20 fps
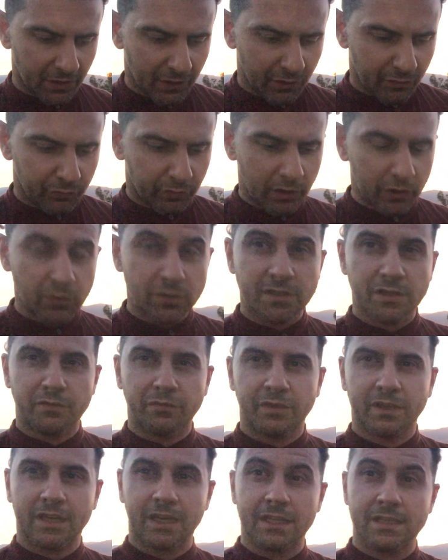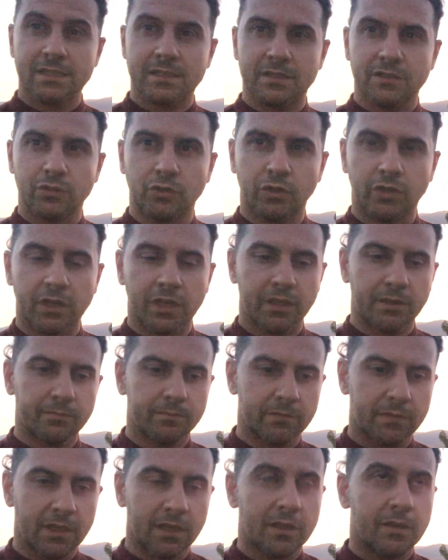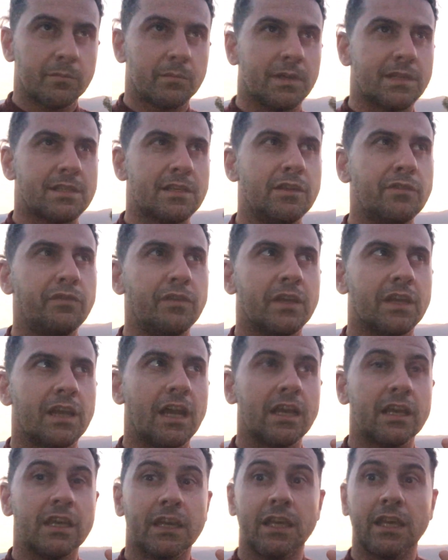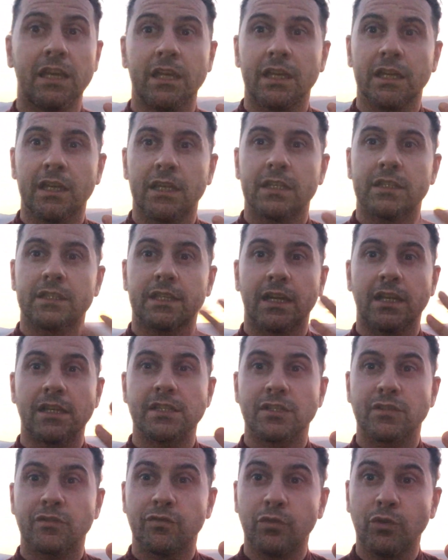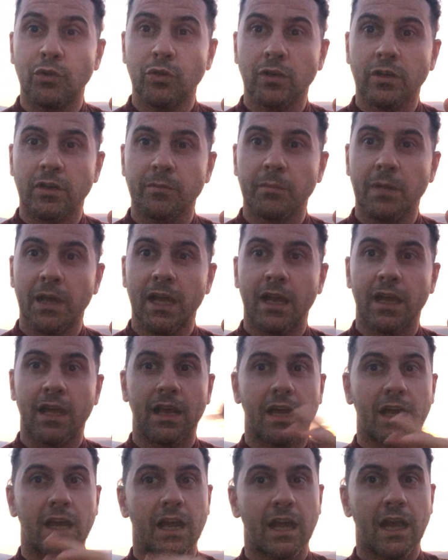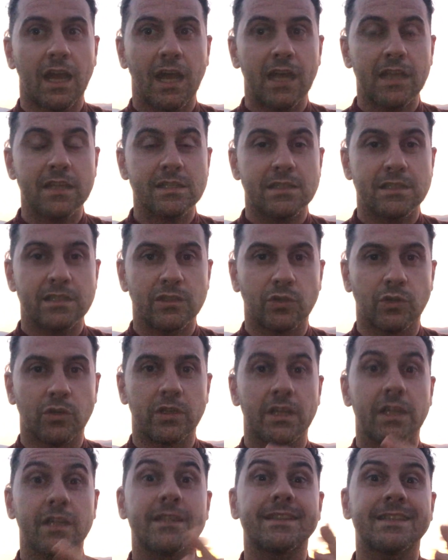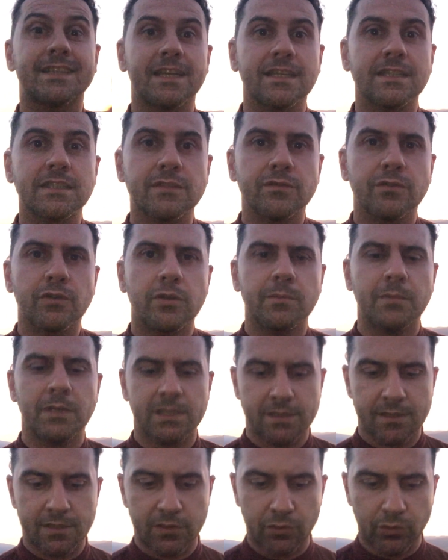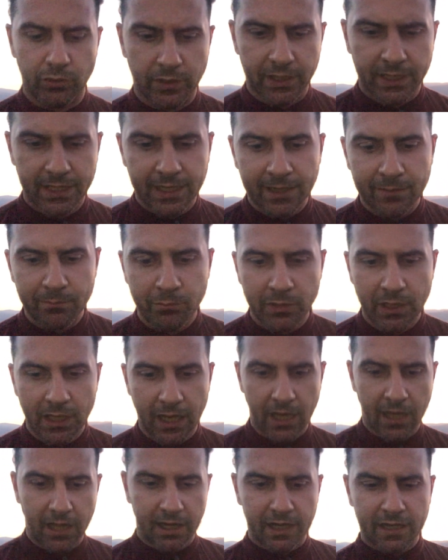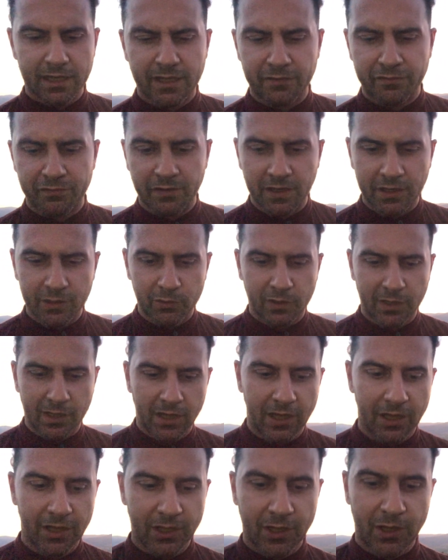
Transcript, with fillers: Fuoco significa azione, ma significa anche trasforma azione, trasformazione, cambiare, ha a che fare con la,